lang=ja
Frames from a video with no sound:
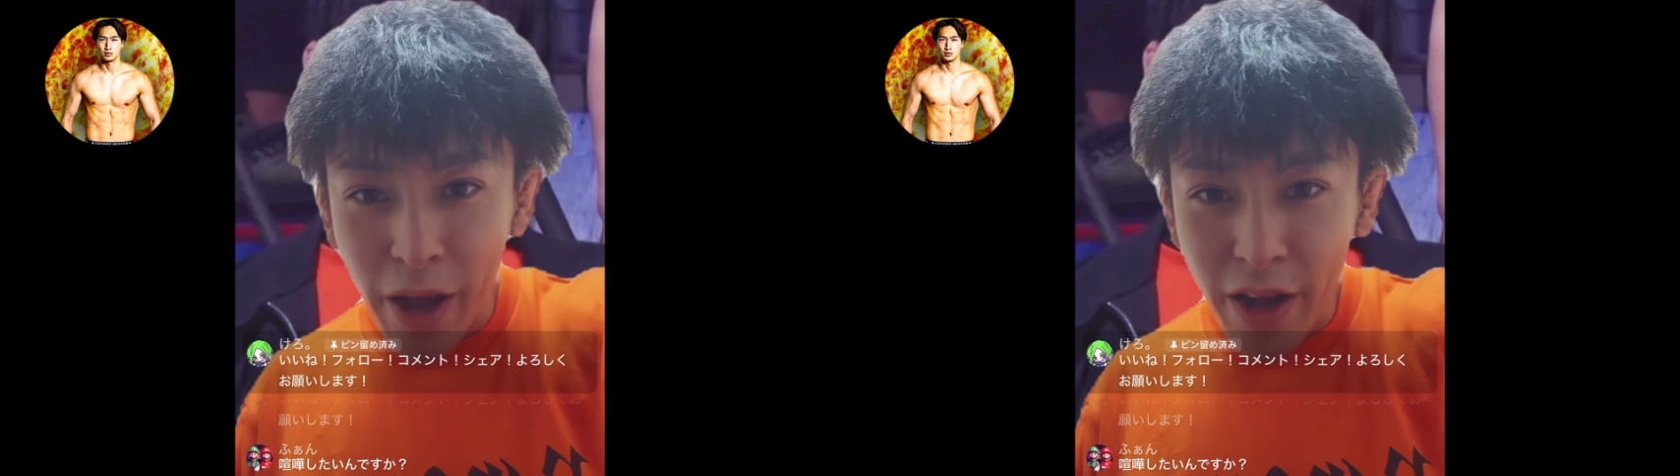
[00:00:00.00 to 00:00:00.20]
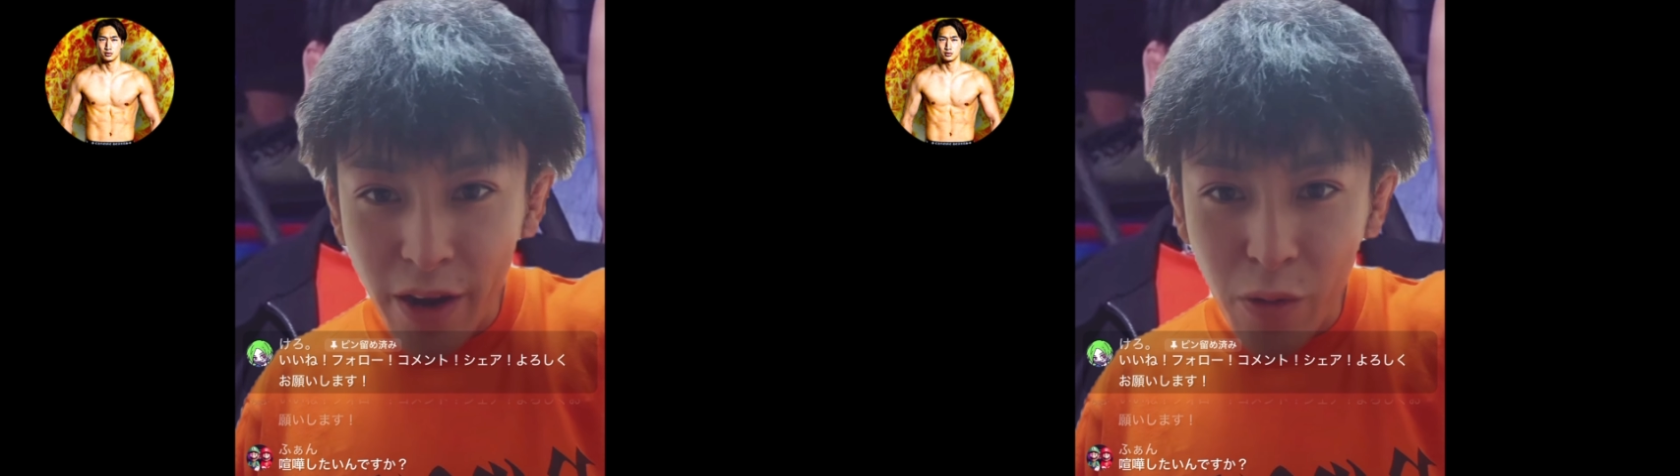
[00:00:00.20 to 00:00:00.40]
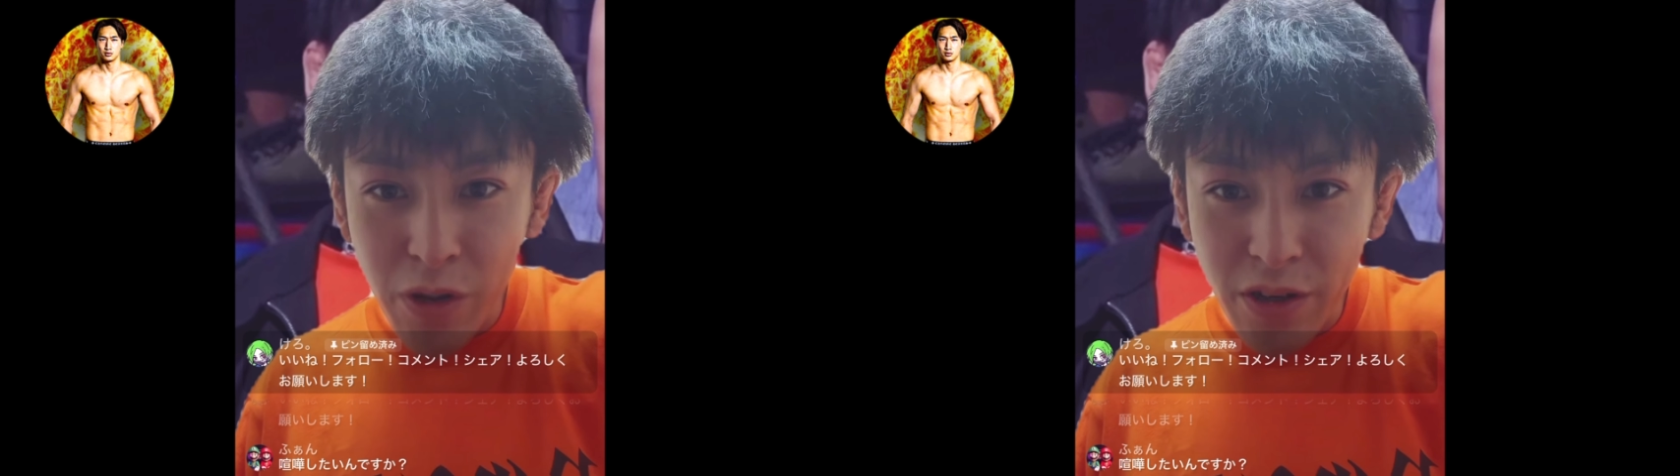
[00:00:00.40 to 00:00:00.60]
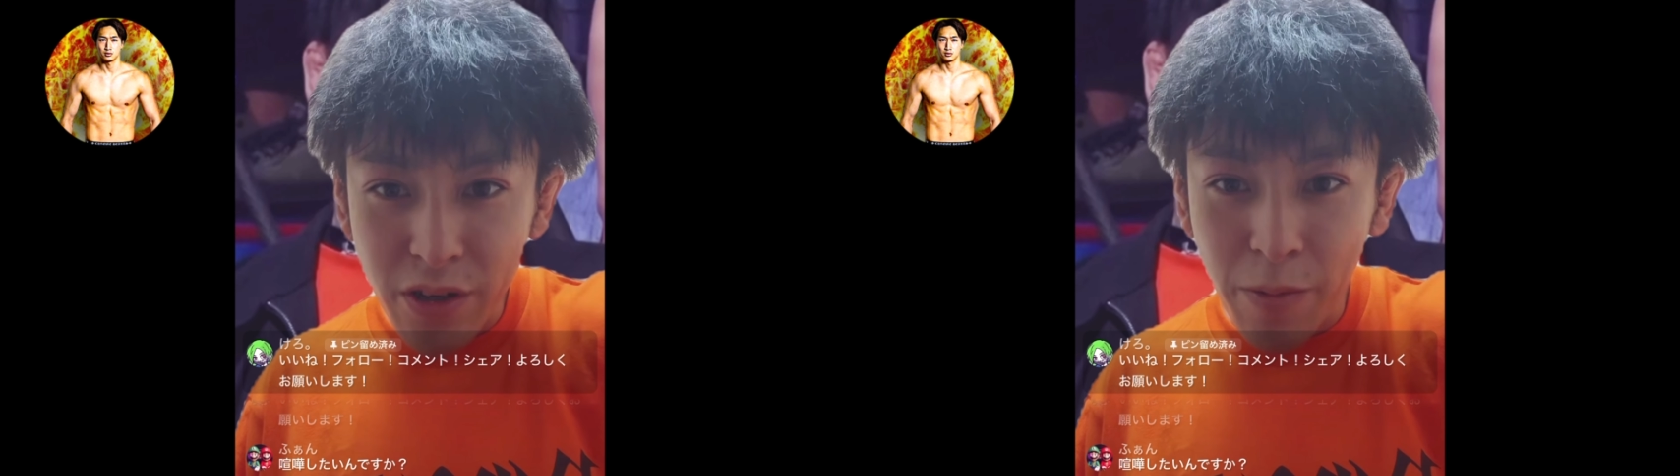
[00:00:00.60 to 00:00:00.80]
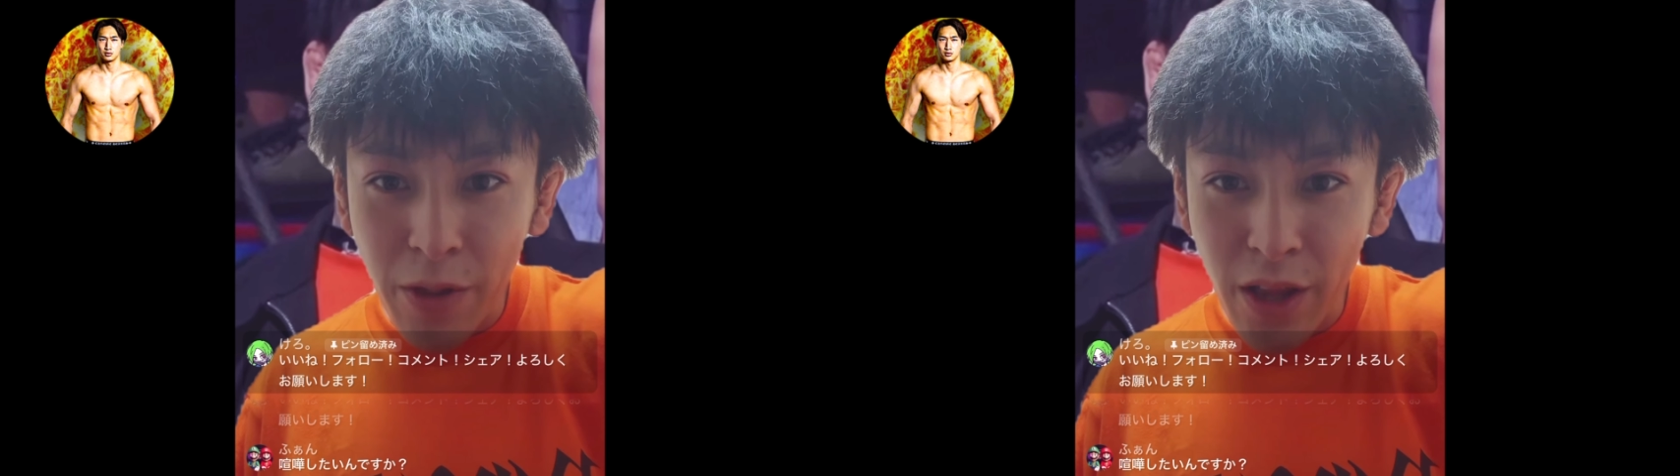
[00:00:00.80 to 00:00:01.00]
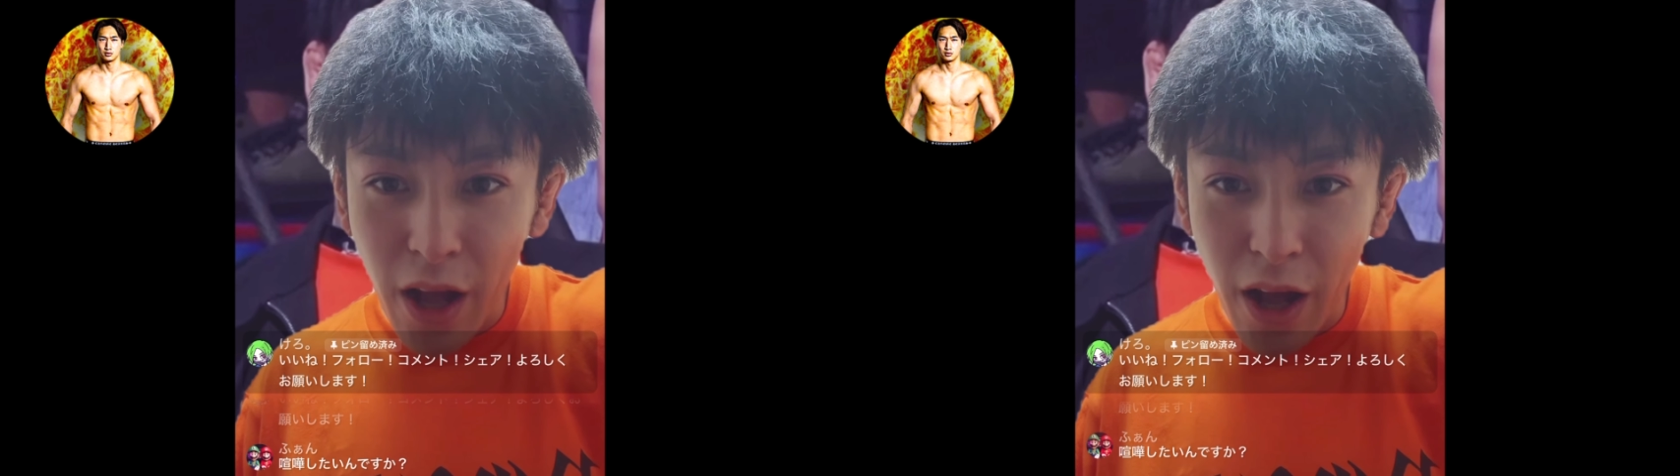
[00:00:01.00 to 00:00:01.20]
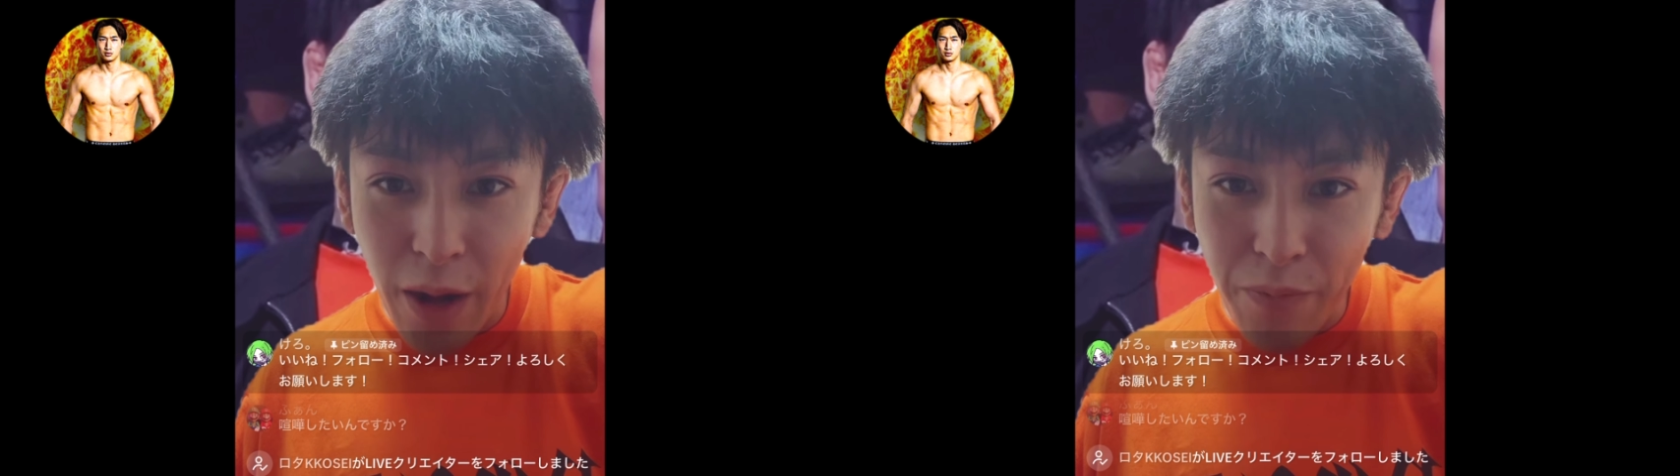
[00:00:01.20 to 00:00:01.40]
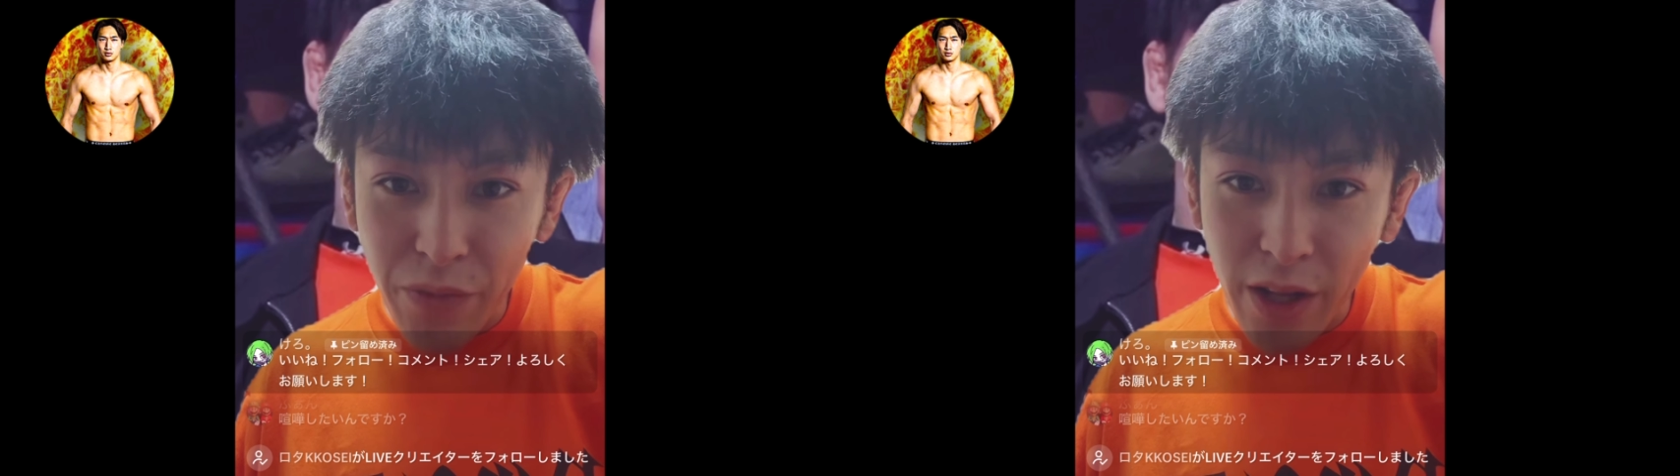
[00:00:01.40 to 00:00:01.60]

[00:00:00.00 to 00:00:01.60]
前から応援してくれたもんな。